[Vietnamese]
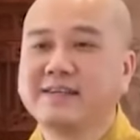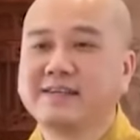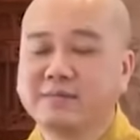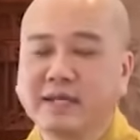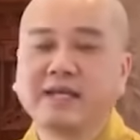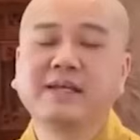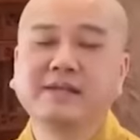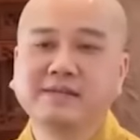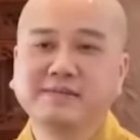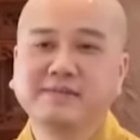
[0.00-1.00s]
trong gia
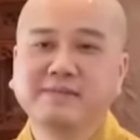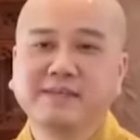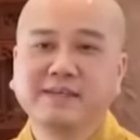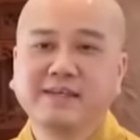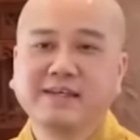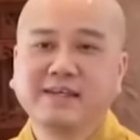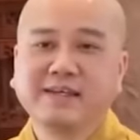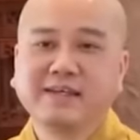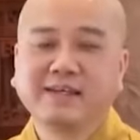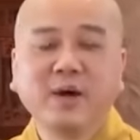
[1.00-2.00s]
đình
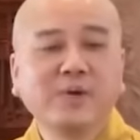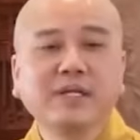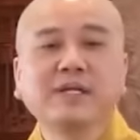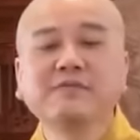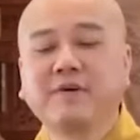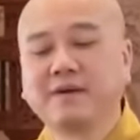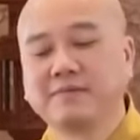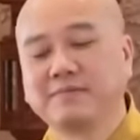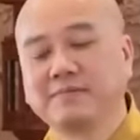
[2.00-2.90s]
và đối với đức phật